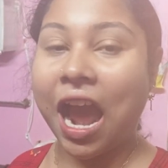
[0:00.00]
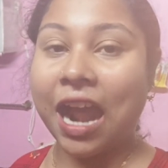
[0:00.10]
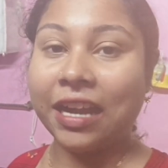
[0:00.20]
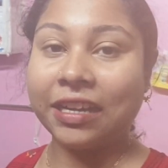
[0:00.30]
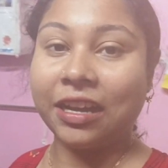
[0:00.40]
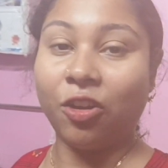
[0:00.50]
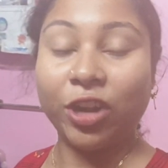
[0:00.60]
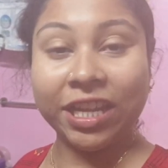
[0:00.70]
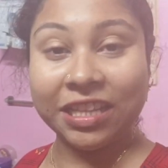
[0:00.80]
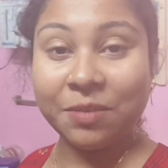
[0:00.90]
আর
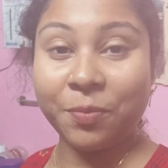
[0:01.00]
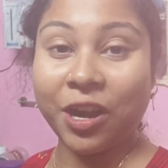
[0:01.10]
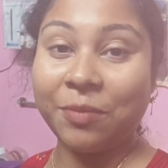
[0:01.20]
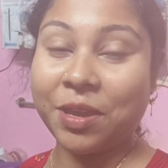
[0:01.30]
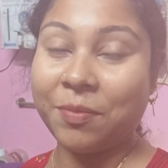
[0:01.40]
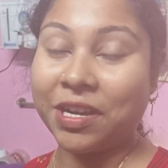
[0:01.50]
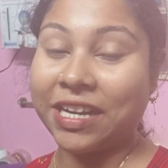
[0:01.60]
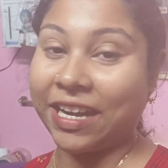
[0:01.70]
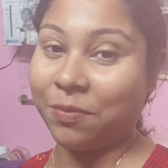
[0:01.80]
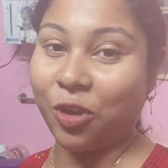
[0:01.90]
অনেকদিন পর আমি আমার
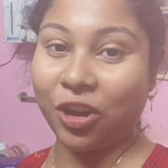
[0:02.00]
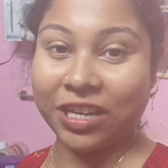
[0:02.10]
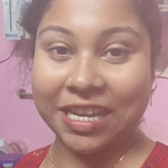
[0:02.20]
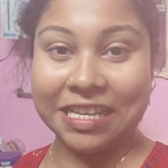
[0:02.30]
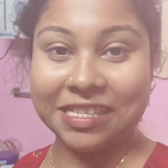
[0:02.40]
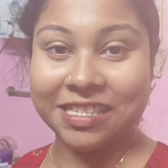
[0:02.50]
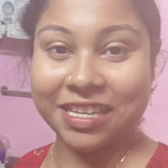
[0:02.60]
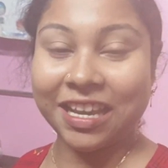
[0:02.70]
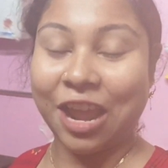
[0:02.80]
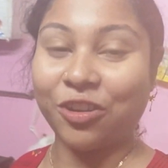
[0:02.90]
ডেলি ব্লগ নিয়ে
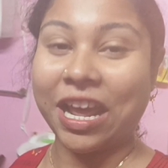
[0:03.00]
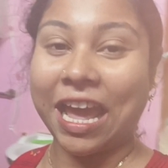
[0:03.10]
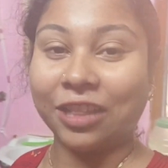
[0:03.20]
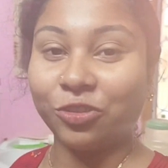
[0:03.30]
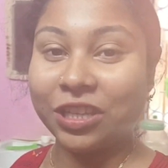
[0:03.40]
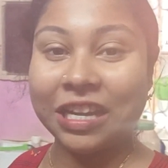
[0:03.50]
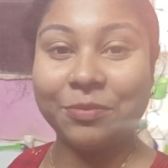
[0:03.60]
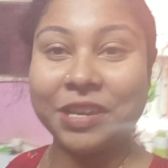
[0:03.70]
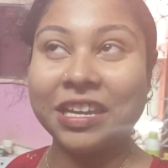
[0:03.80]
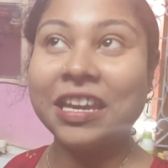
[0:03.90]
এসেছি কেননা এতদিন
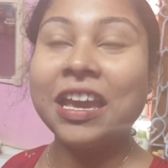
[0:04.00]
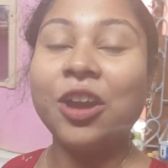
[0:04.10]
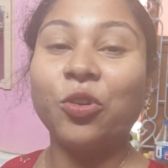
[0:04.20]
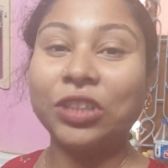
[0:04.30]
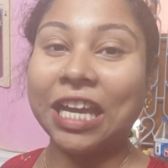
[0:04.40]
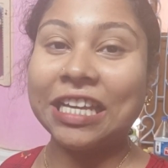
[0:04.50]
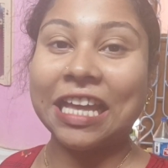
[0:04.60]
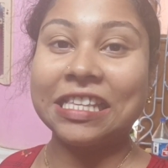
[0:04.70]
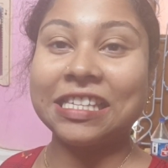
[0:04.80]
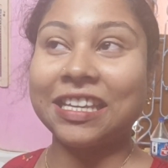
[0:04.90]
আমি কোথায়
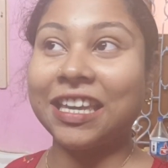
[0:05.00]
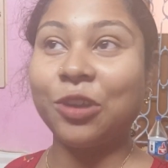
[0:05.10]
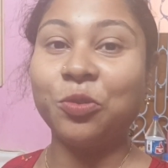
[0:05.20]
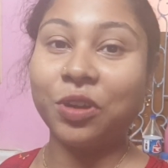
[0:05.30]
যাচ্ছি কি